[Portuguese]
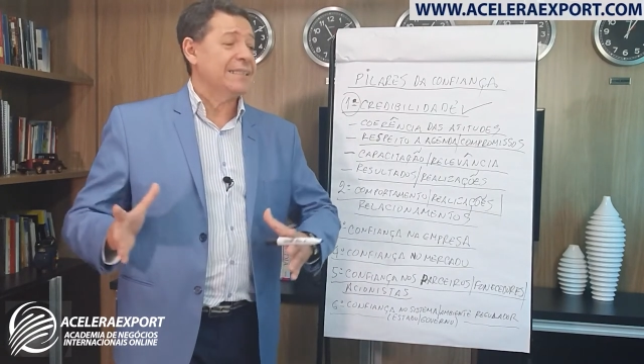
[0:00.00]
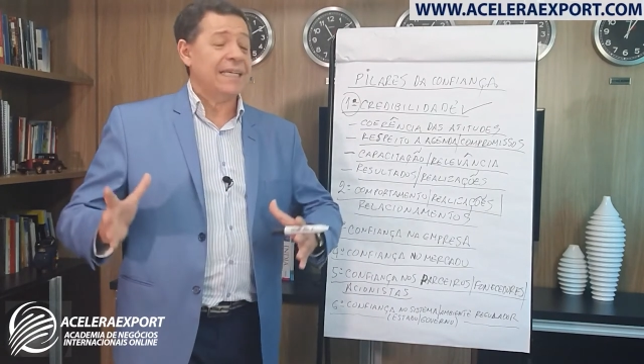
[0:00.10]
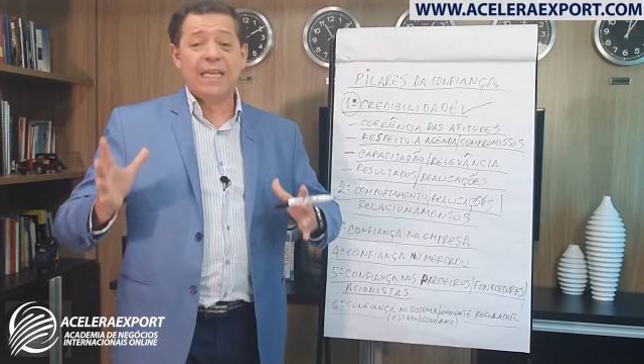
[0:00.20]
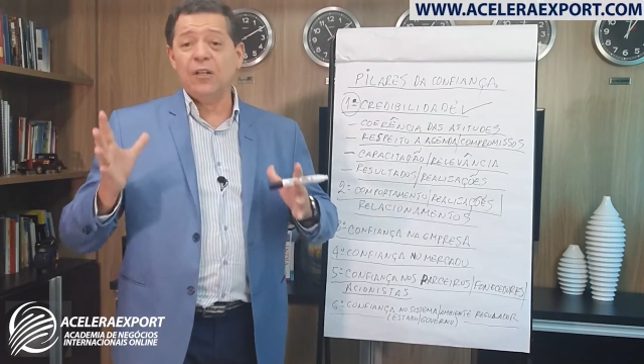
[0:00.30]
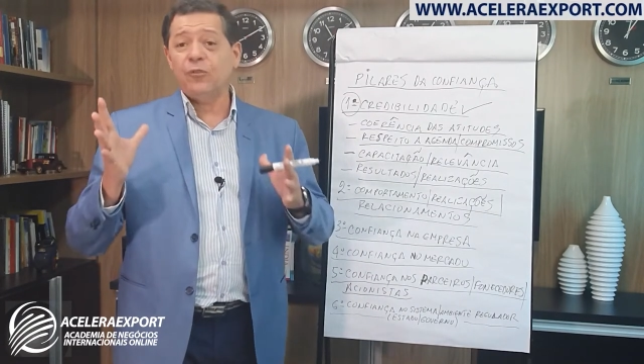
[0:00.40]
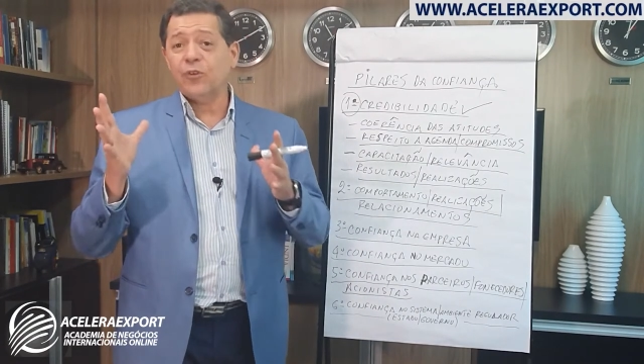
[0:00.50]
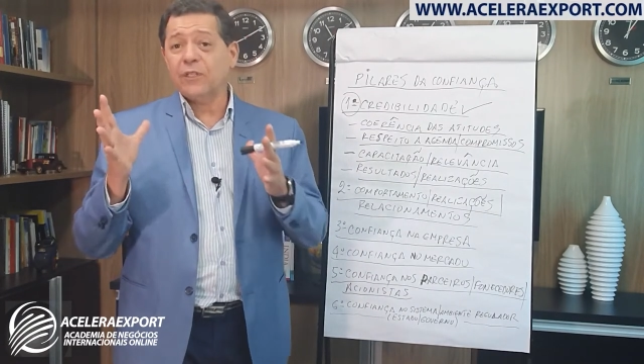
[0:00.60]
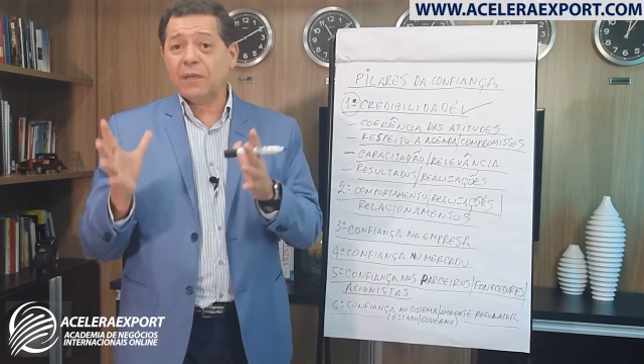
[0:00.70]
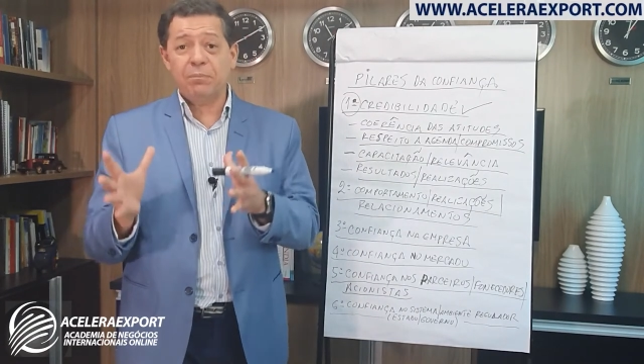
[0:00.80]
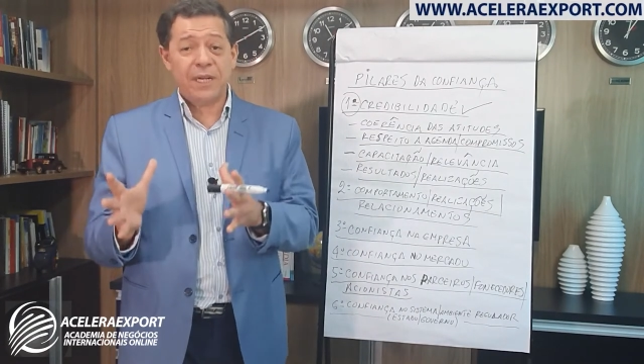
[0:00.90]
se aquilo for
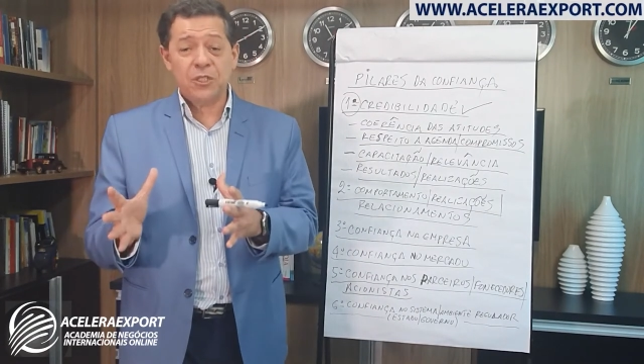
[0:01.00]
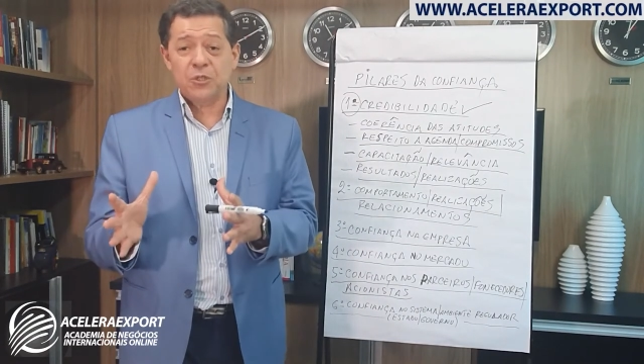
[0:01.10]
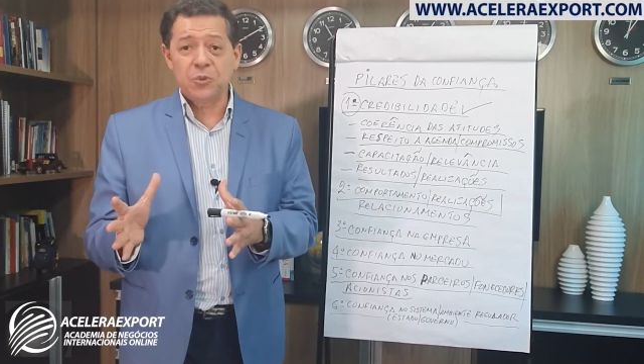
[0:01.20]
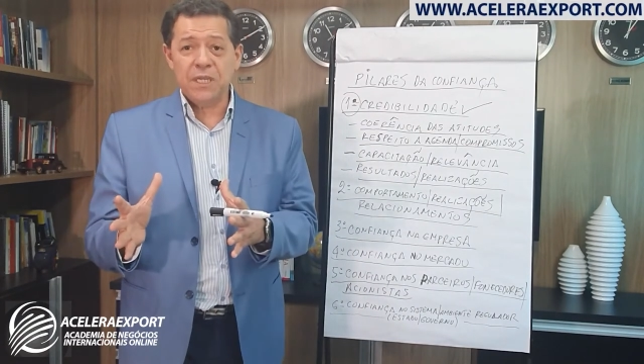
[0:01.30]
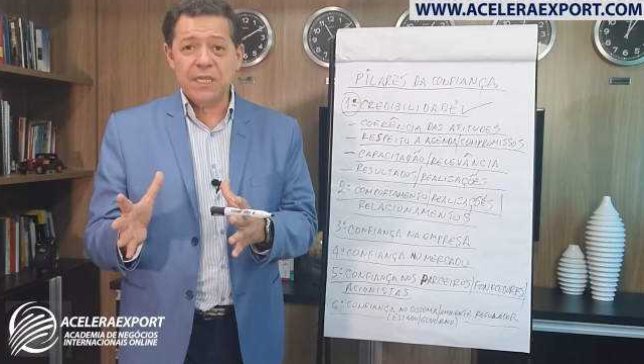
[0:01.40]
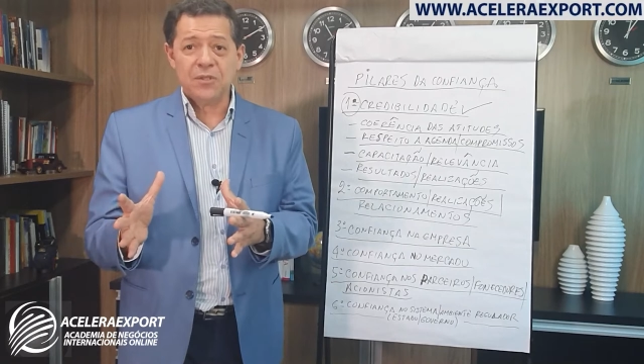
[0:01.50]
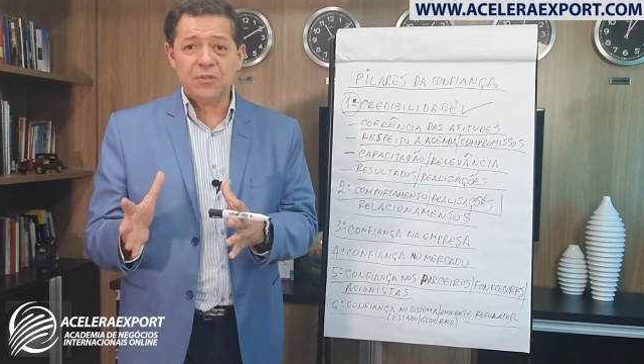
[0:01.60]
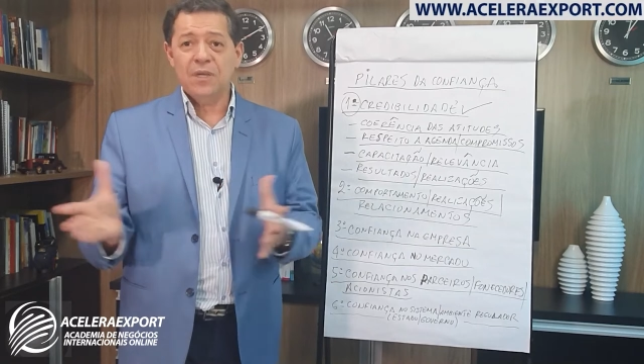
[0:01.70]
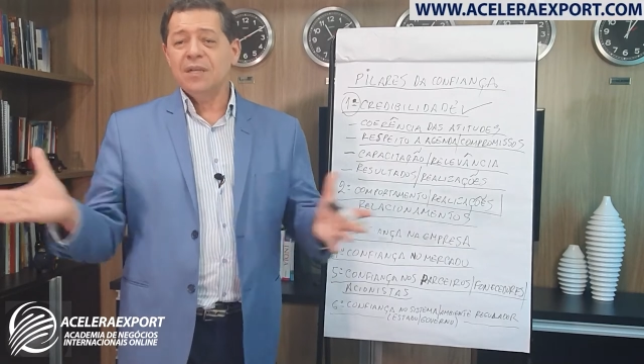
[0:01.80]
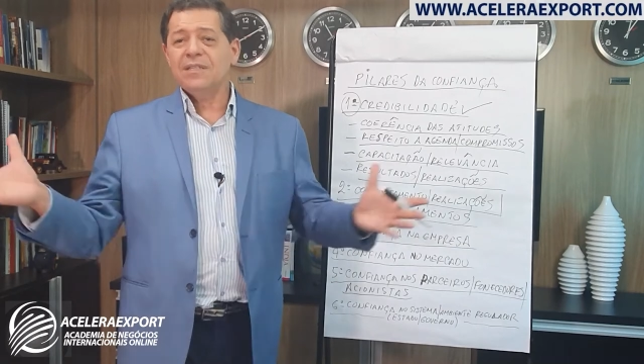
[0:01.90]
ter
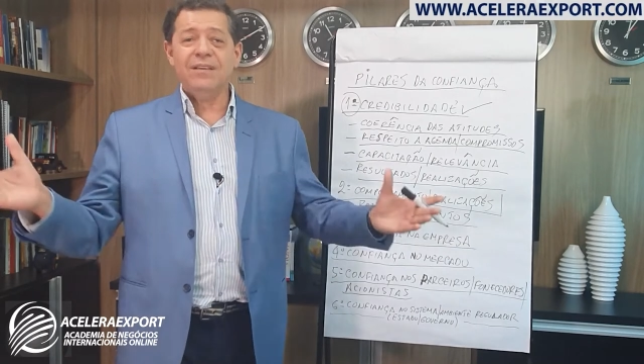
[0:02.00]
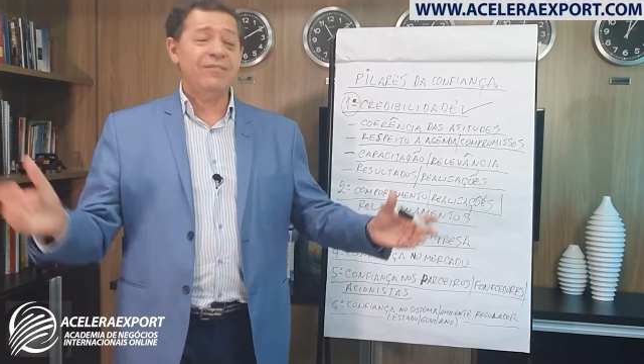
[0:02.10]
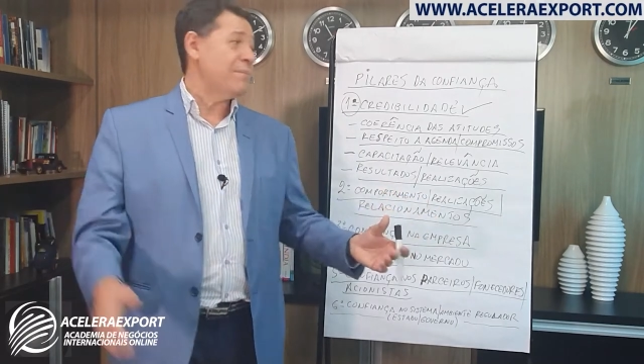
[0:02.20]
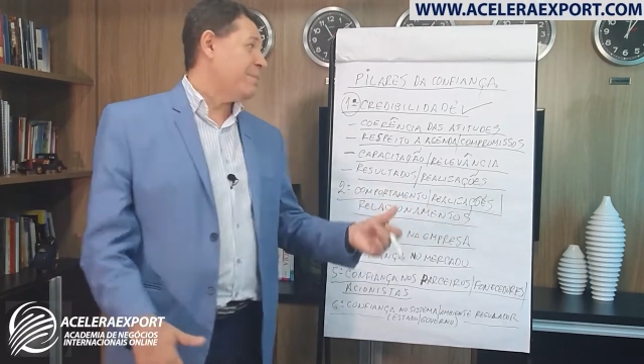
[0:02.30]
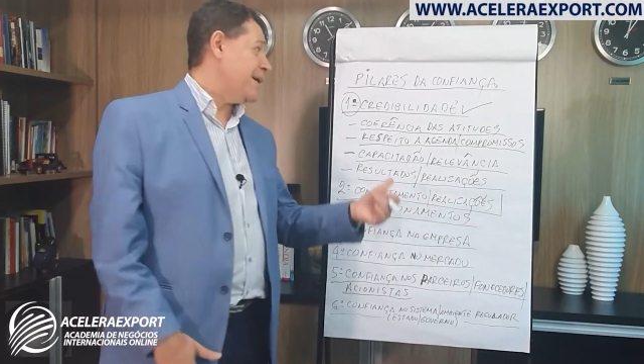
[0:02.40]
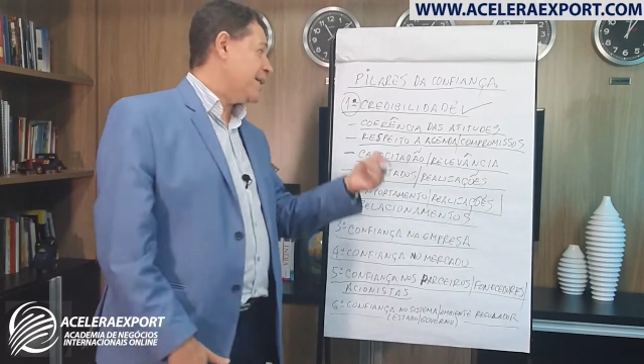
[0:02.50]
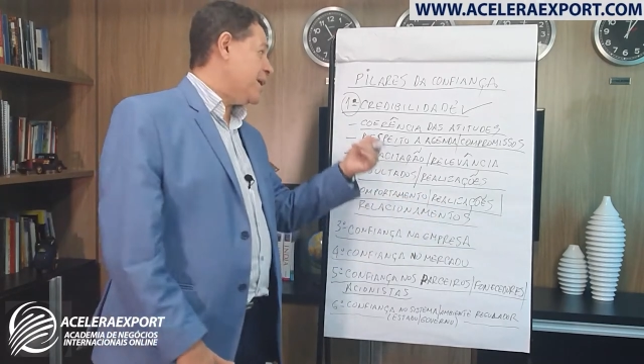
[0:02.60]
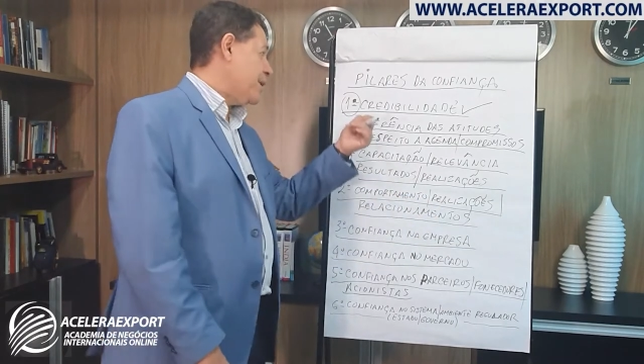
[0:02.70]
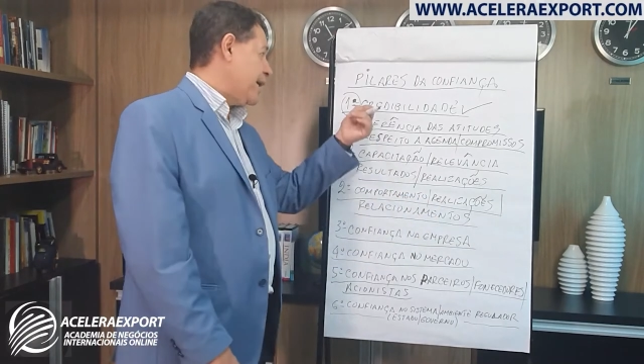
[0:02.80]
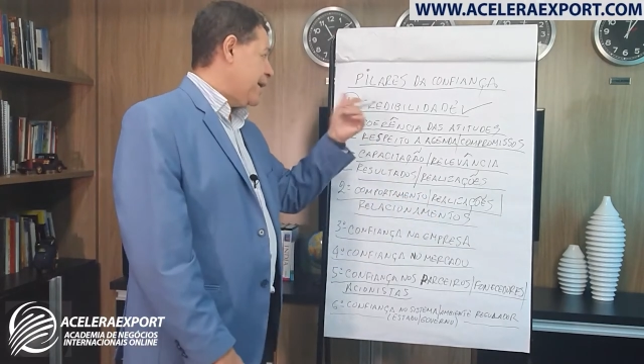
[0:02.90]
prejuízo, você vai
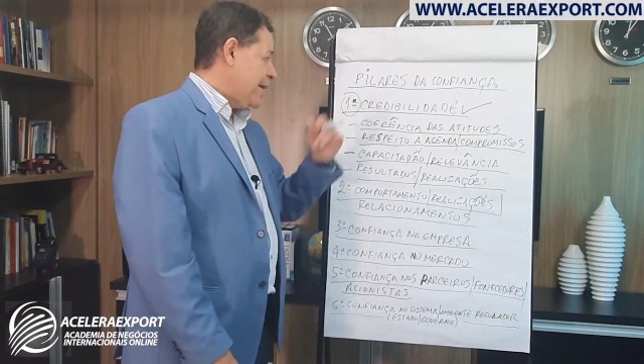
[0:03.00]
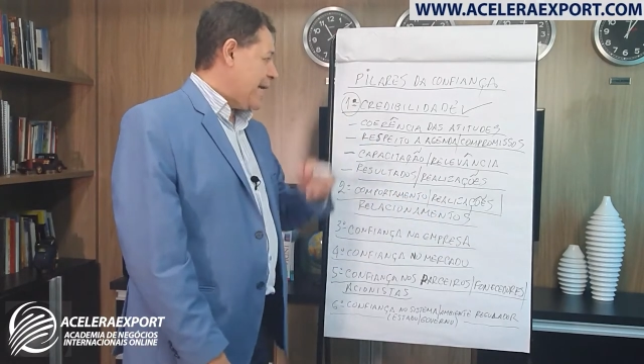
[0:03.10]
perder o quê?